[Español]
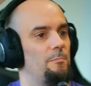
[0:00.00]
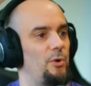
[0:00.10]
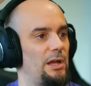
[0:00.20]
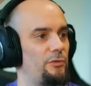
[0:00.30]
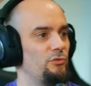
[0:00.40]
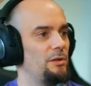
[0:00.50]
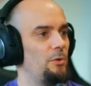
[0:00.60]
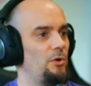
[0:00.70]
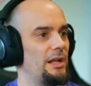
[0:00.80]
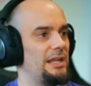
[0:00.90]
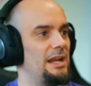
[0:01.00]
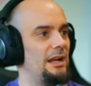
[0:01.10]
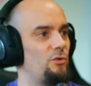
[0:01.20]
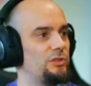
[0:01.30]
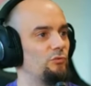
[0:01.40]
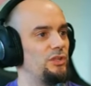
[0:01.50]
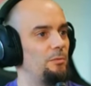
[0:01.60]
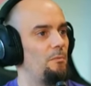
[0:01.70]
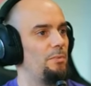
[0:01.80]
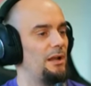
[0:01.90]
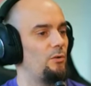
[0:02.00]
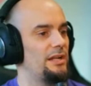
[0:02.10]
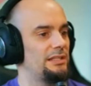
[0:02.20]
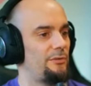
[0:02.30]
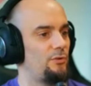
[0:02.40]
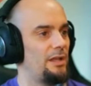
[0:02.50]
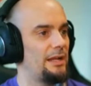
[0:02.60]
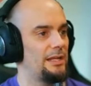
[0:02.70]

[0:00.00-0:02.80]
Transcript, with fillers: ¿Pero qué hace un tiburón aquí en la costa? ¿Un tiburón blanco en esta zona de